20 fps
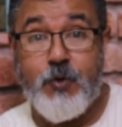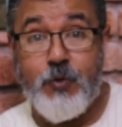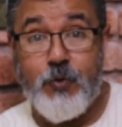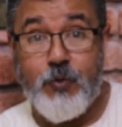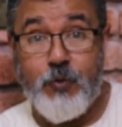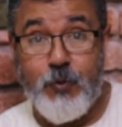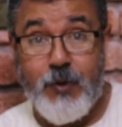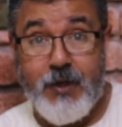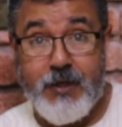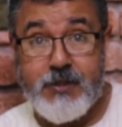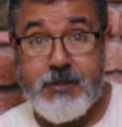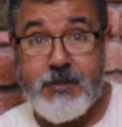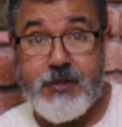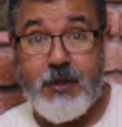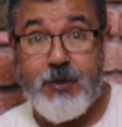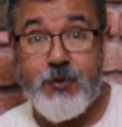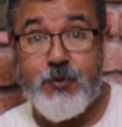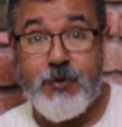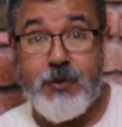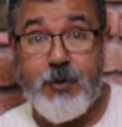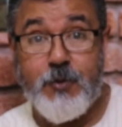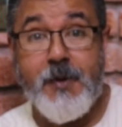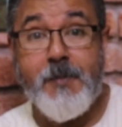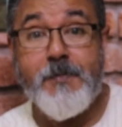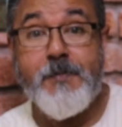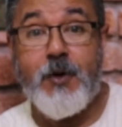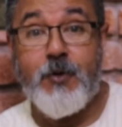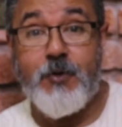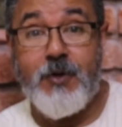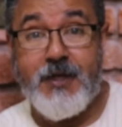Um acento deu uma
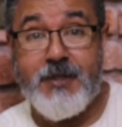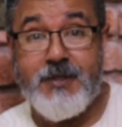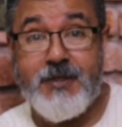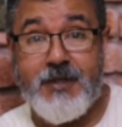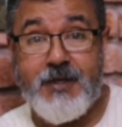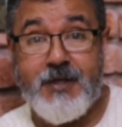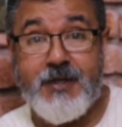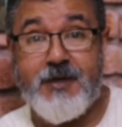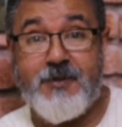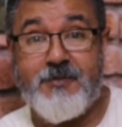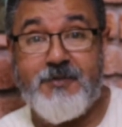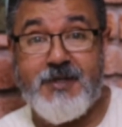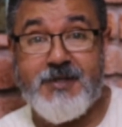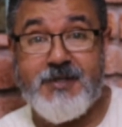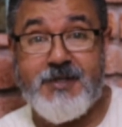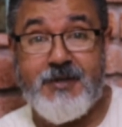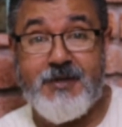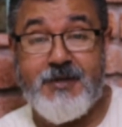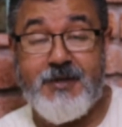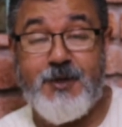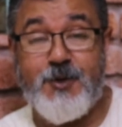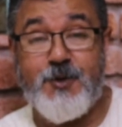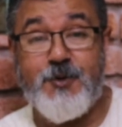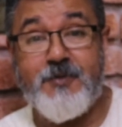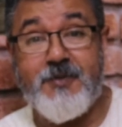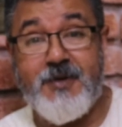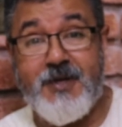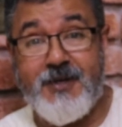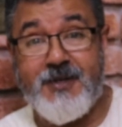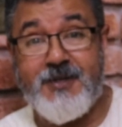paulada na cabeça dele. O
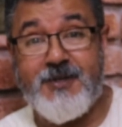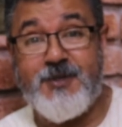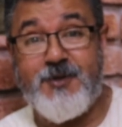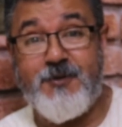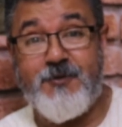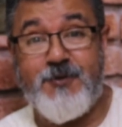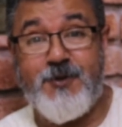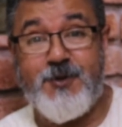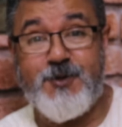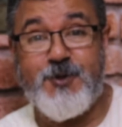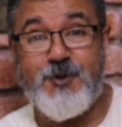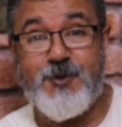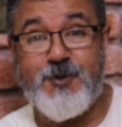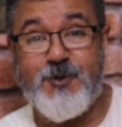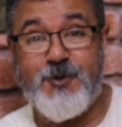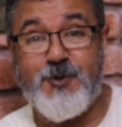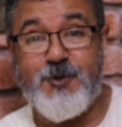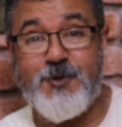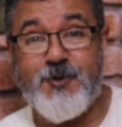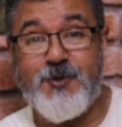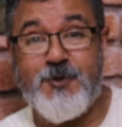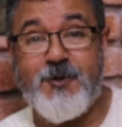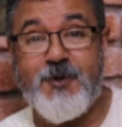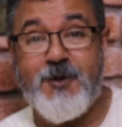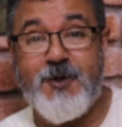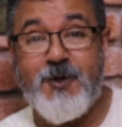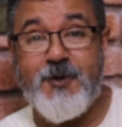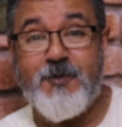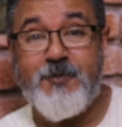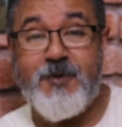mais difícil de tudo,
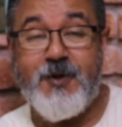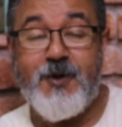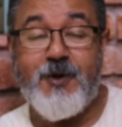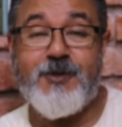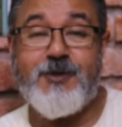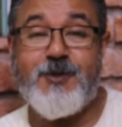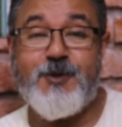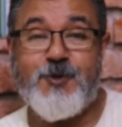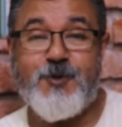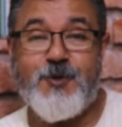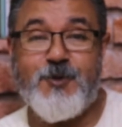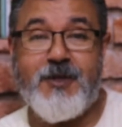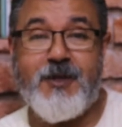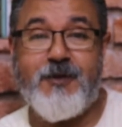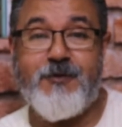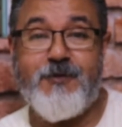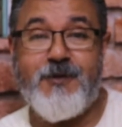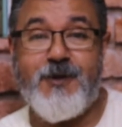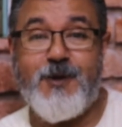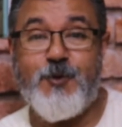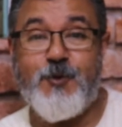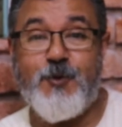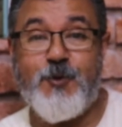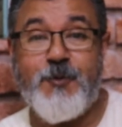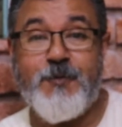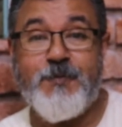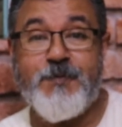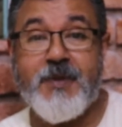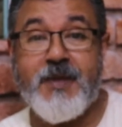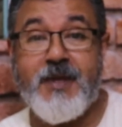o pior de tudo é ver
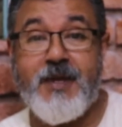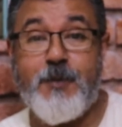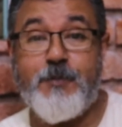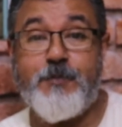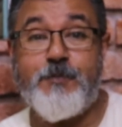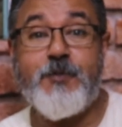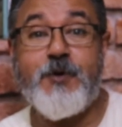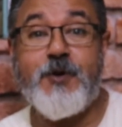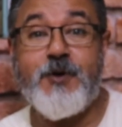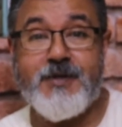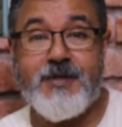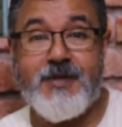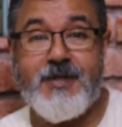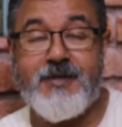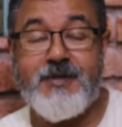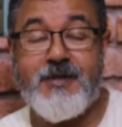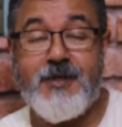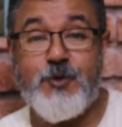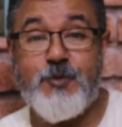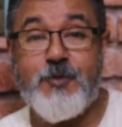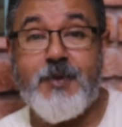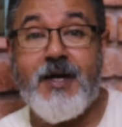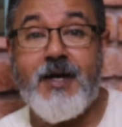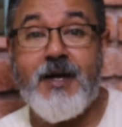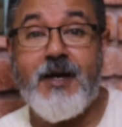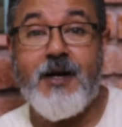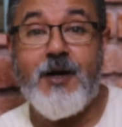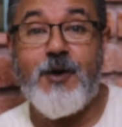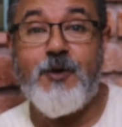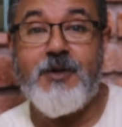o repórter dando
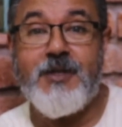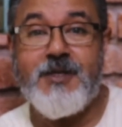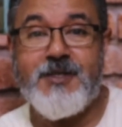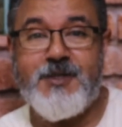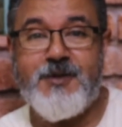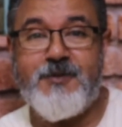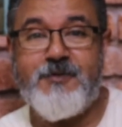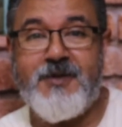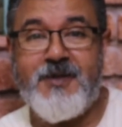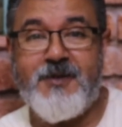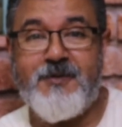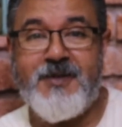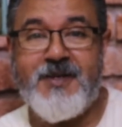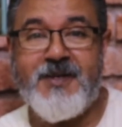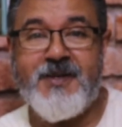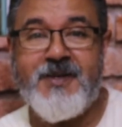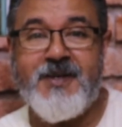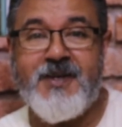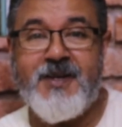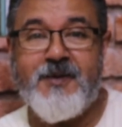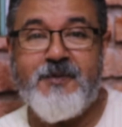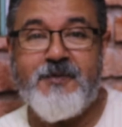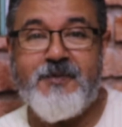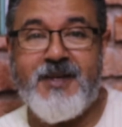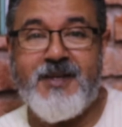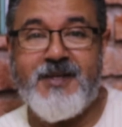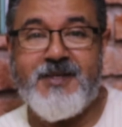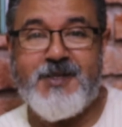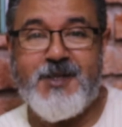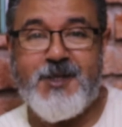uma aula de Bíblia
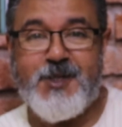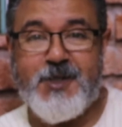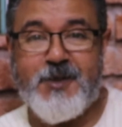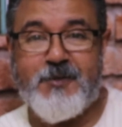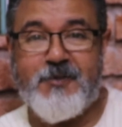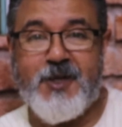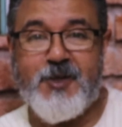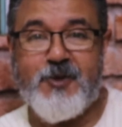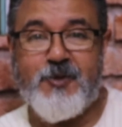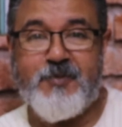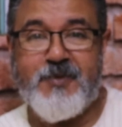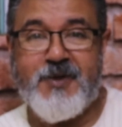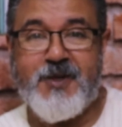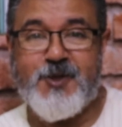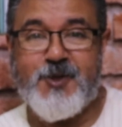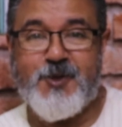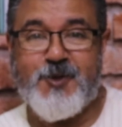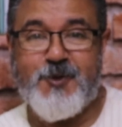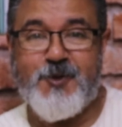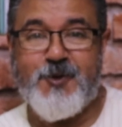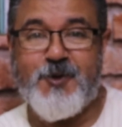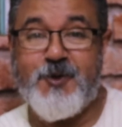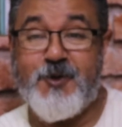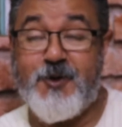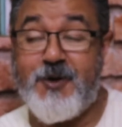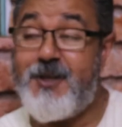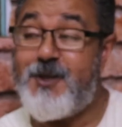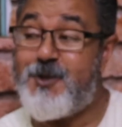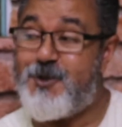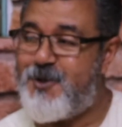para esse chamado pastor.
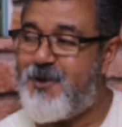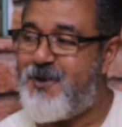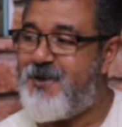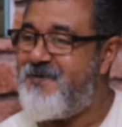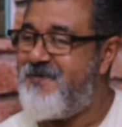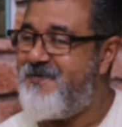Olha só.